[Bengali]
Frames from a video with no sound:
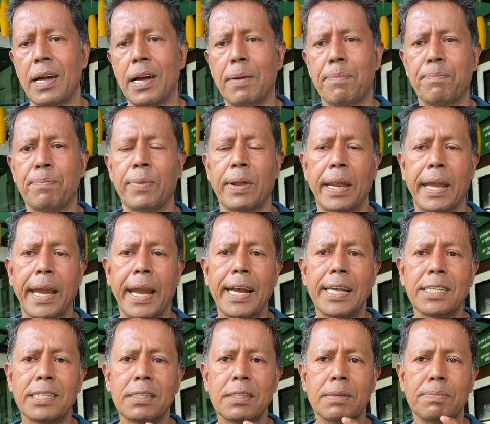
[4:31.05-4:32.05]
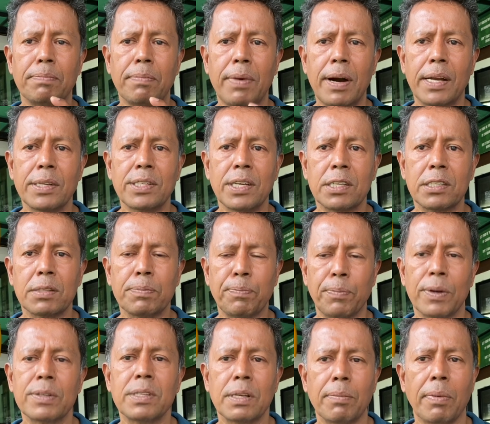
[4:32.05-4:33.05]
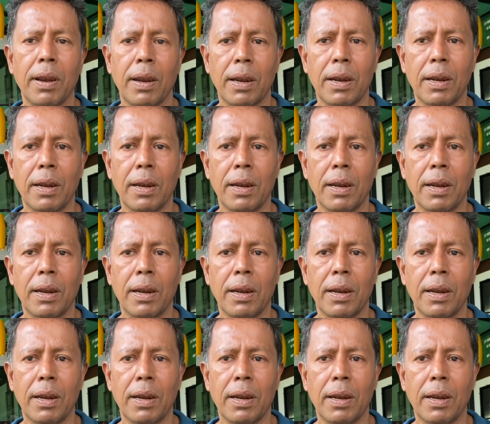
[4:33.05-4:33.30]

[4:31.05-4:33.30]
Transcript: আপনার অ্যাজ মাচ অ্যাজ পসিবল